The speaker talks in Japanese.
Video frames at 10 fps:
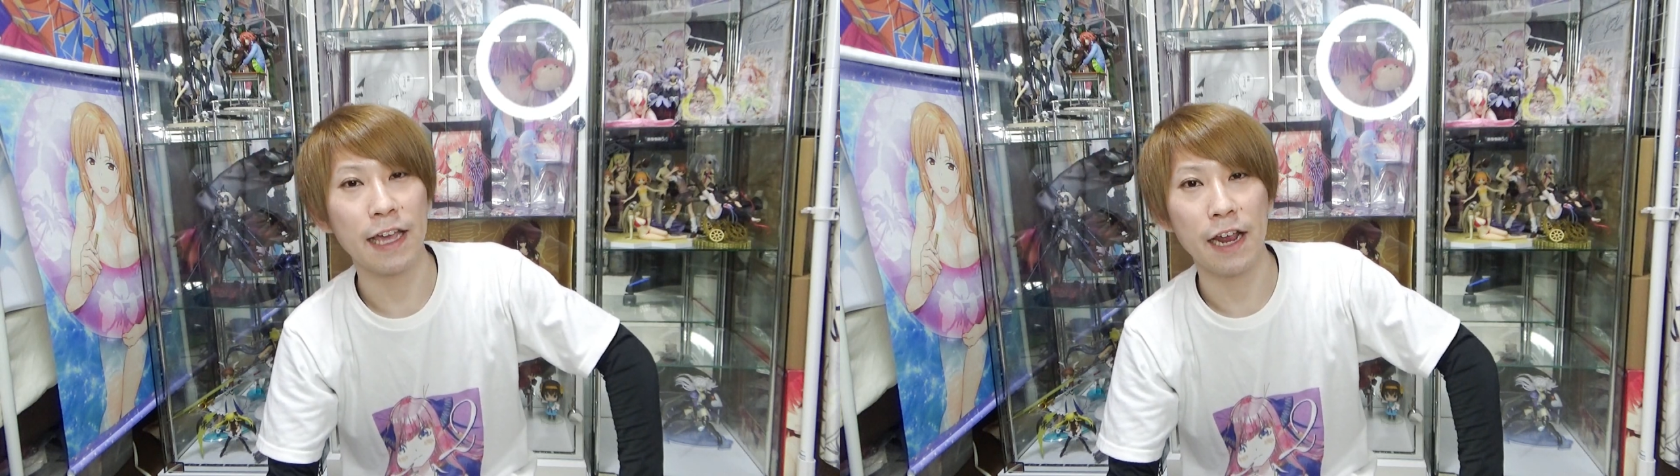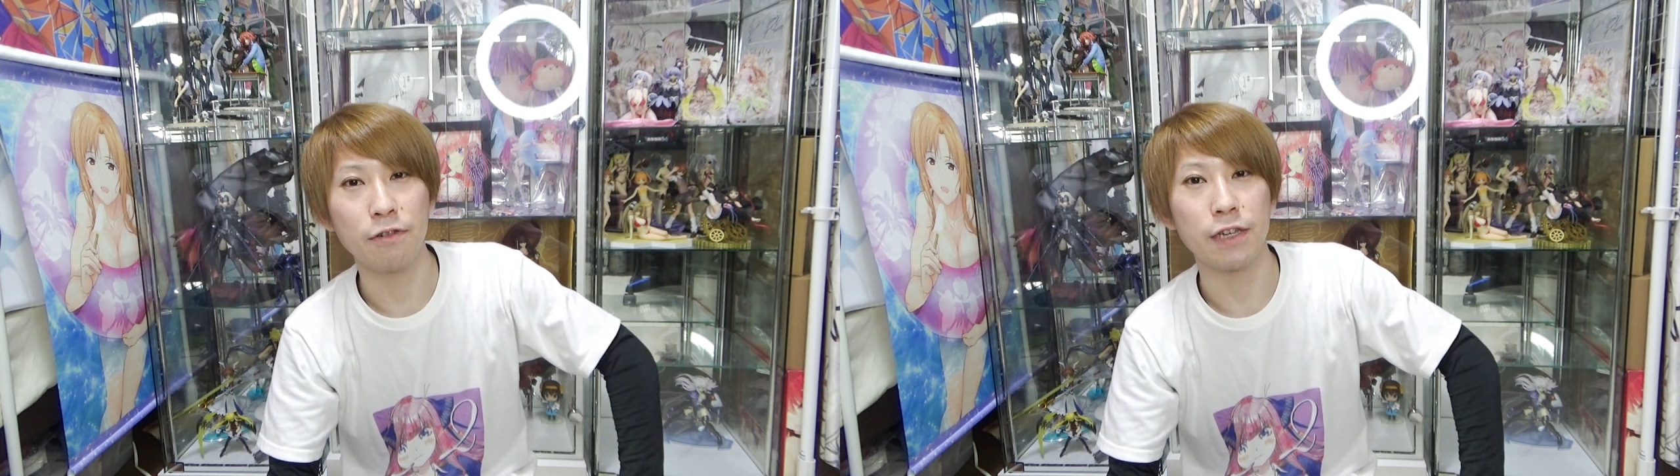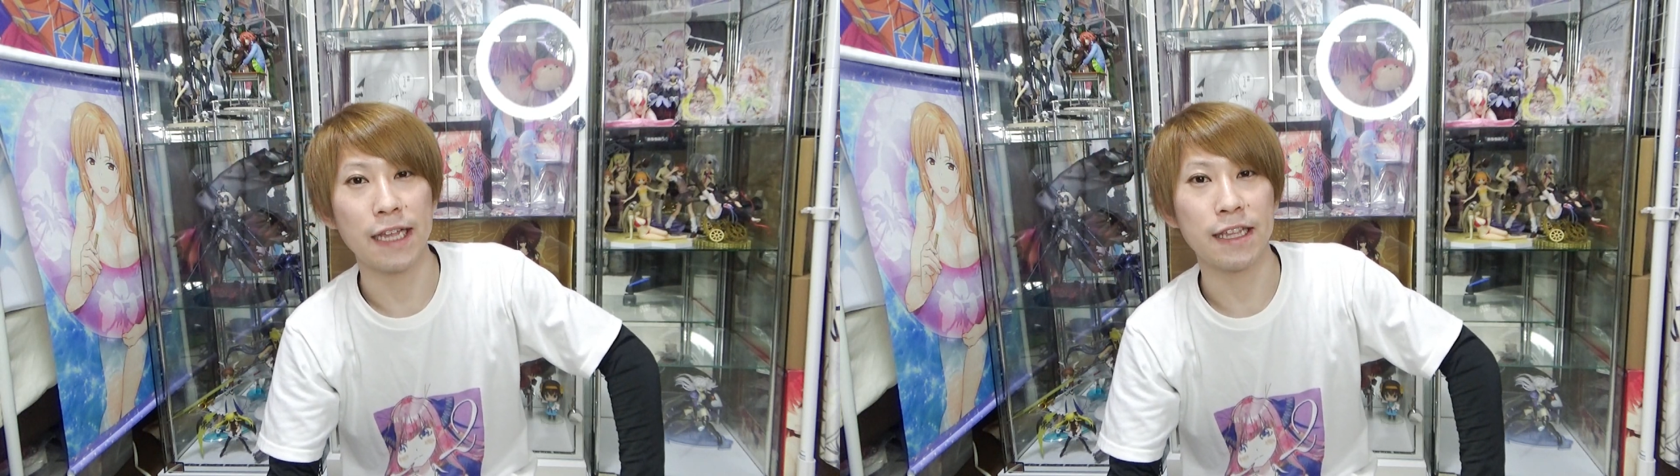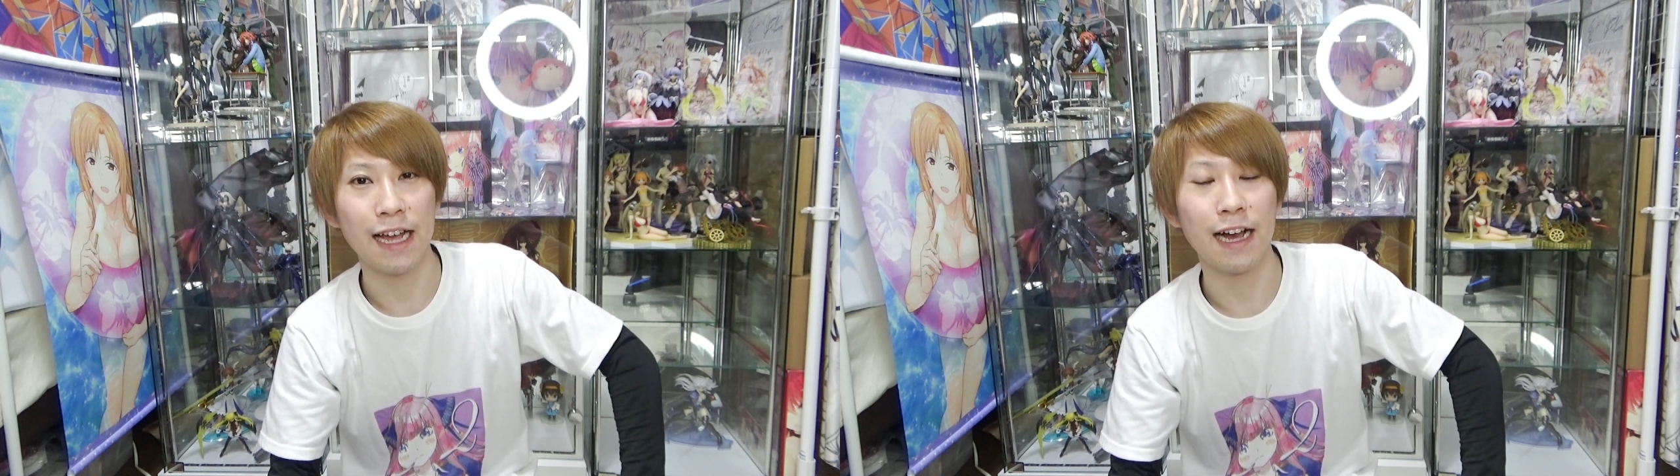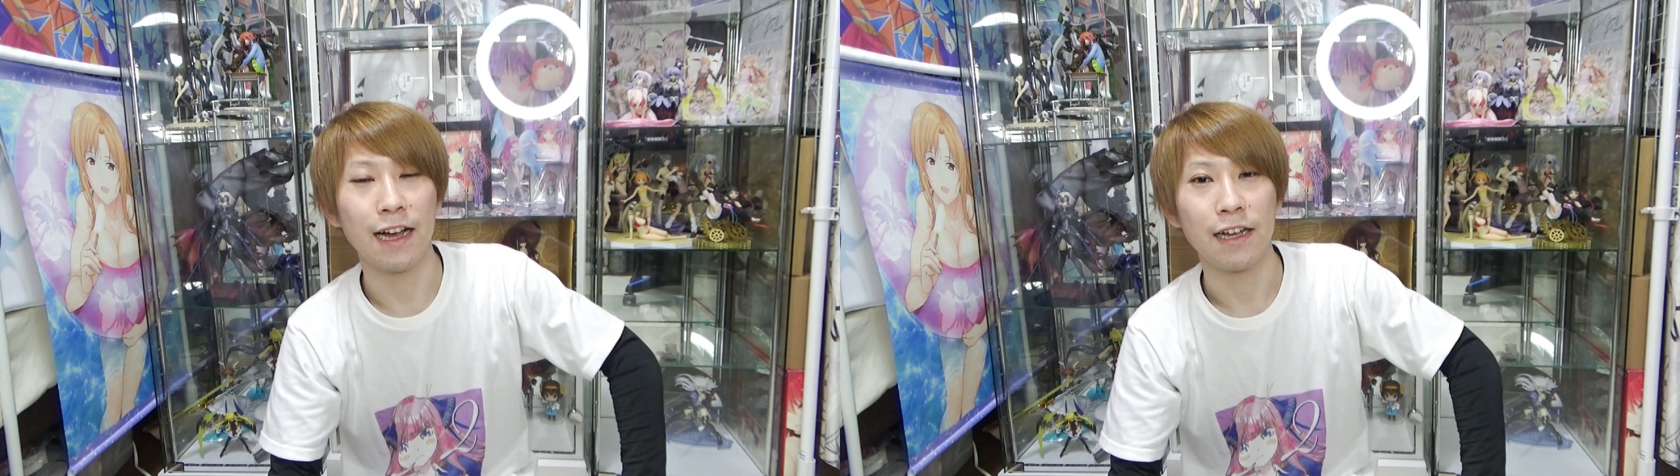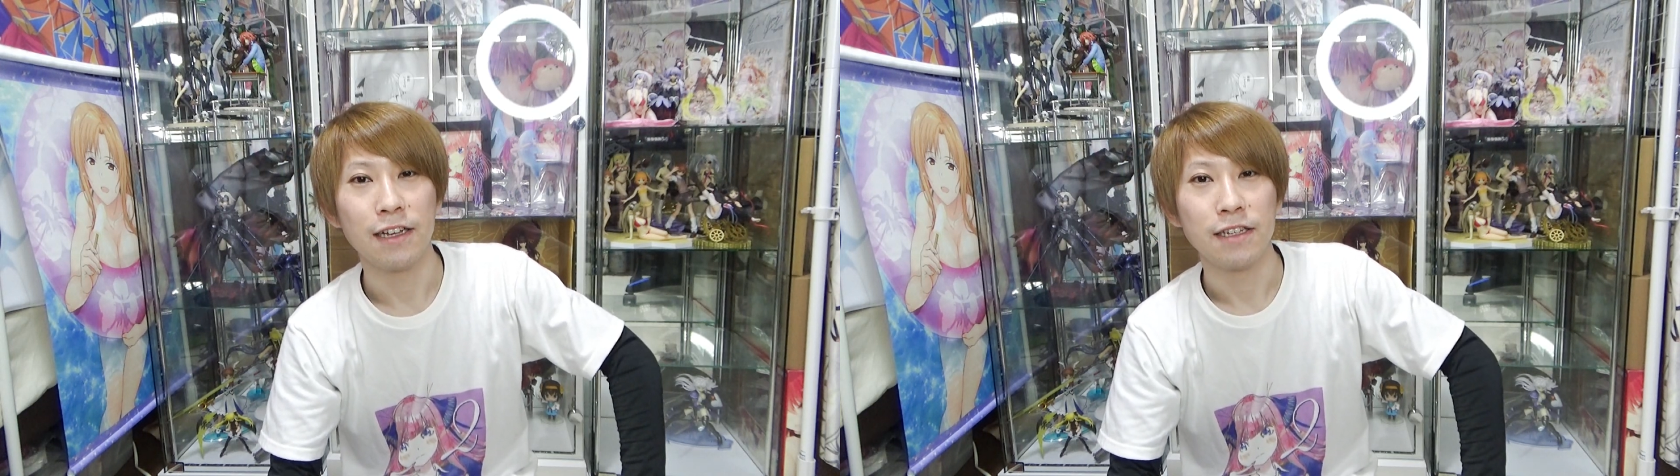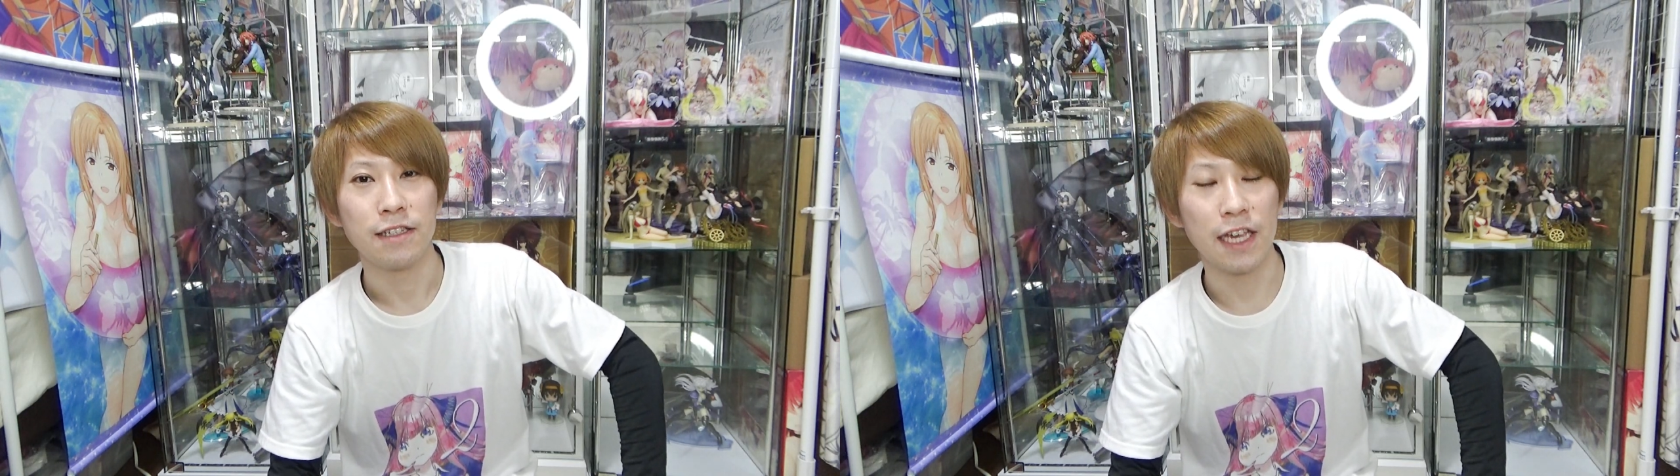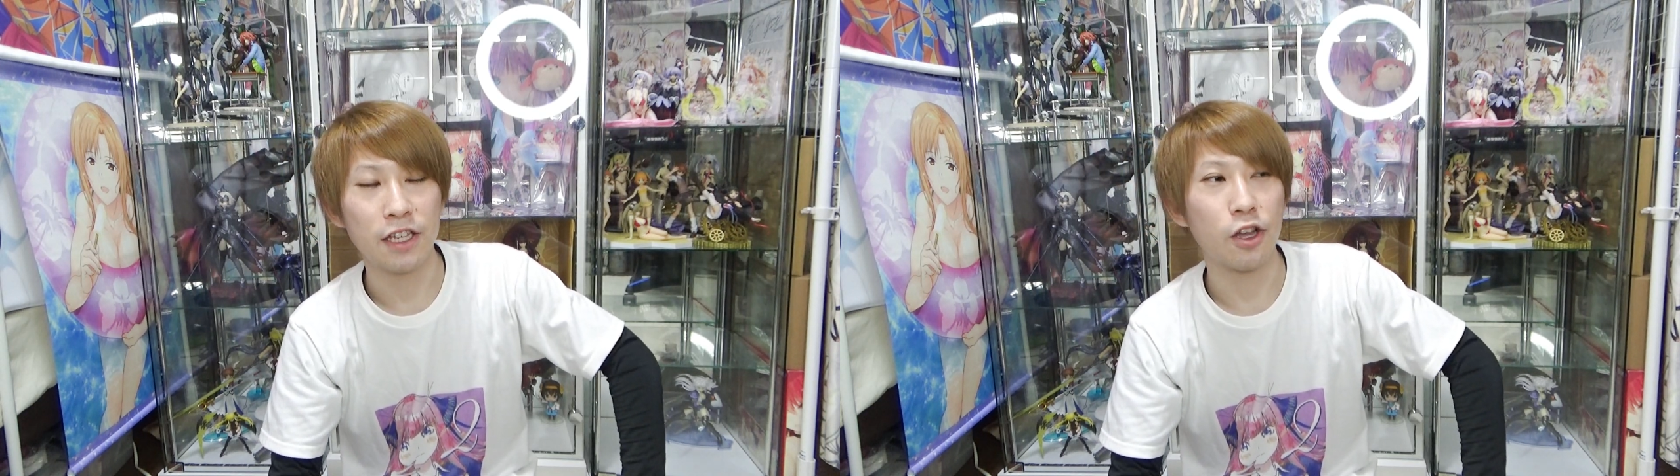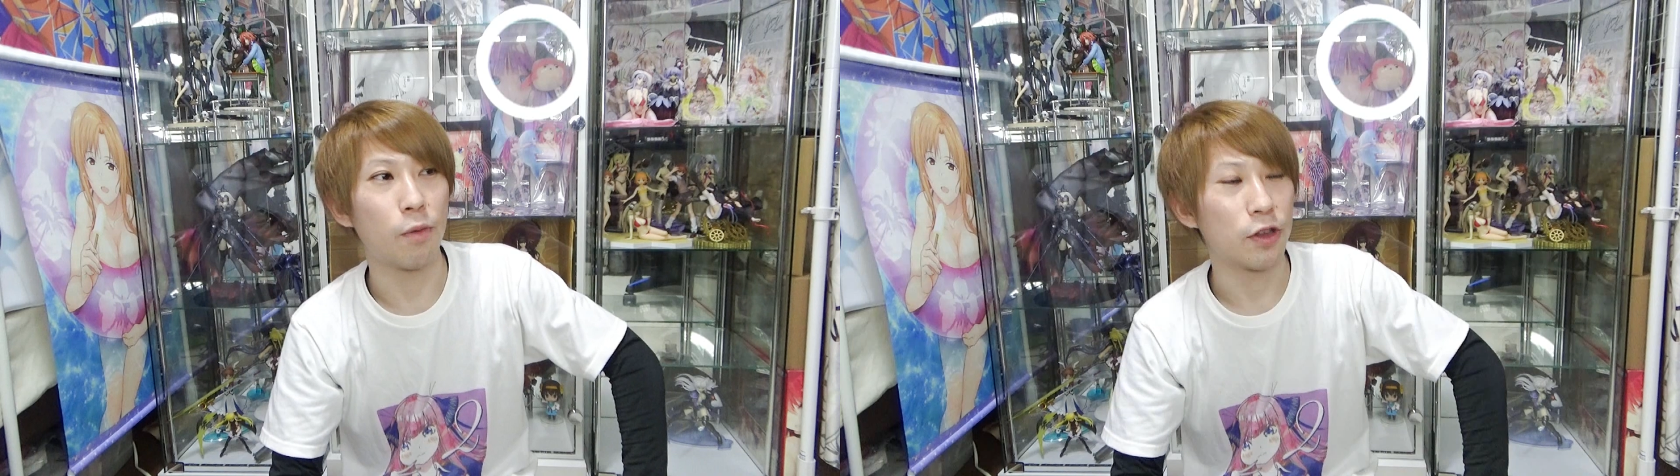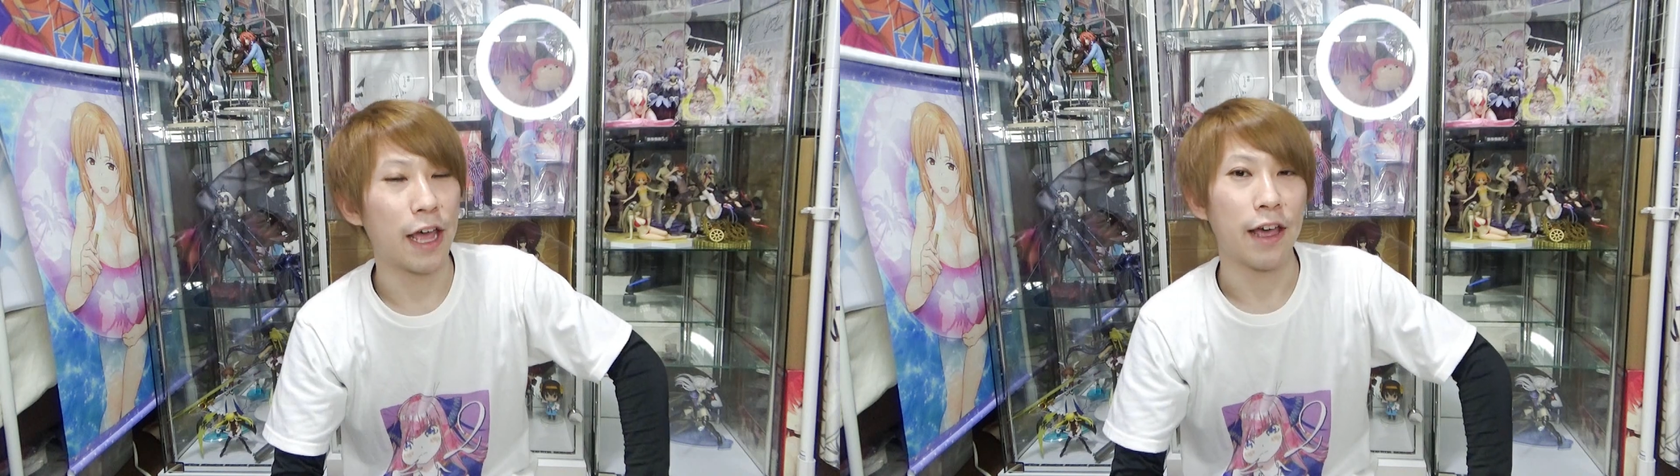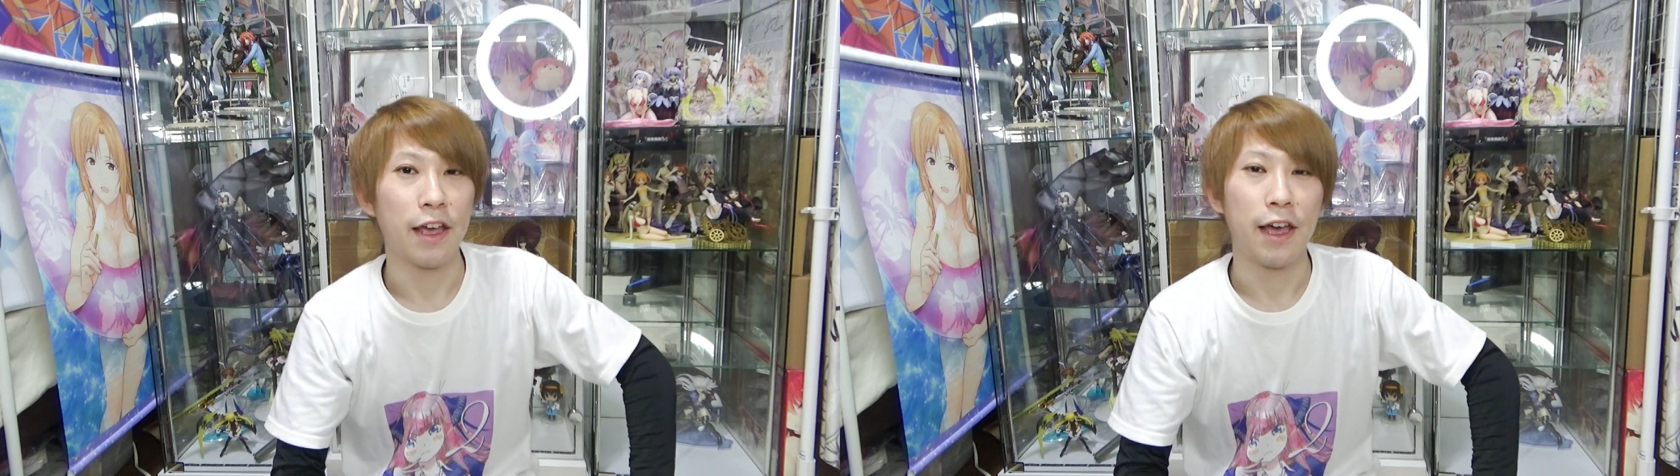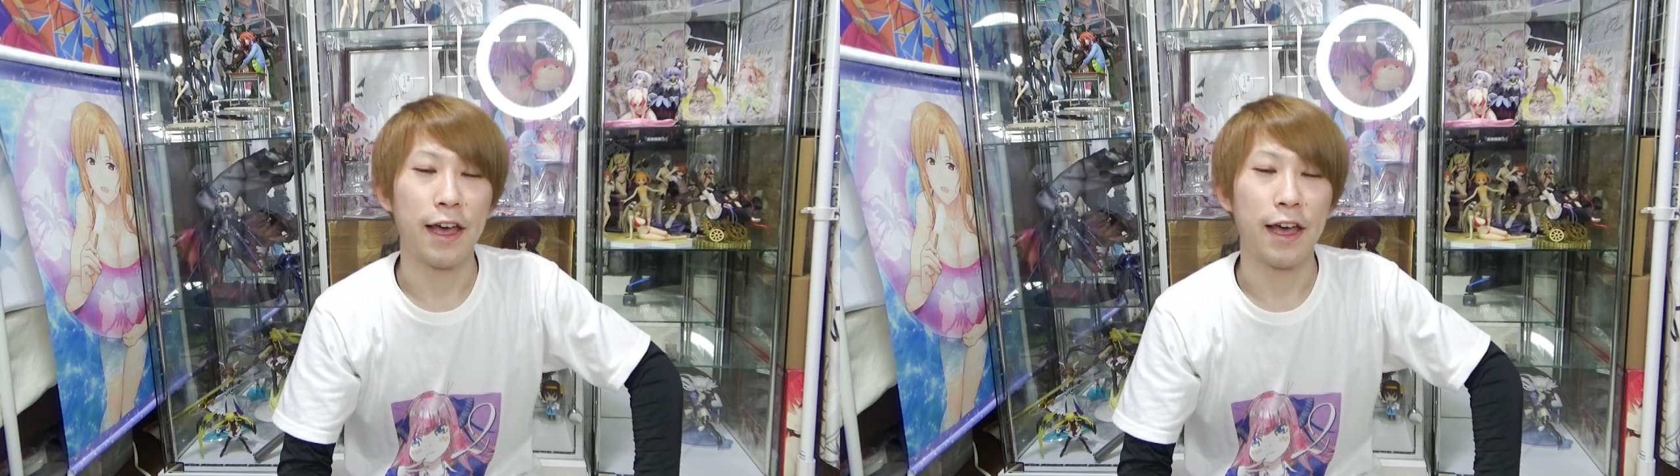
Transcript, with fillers: けれるんやったら是非ともね、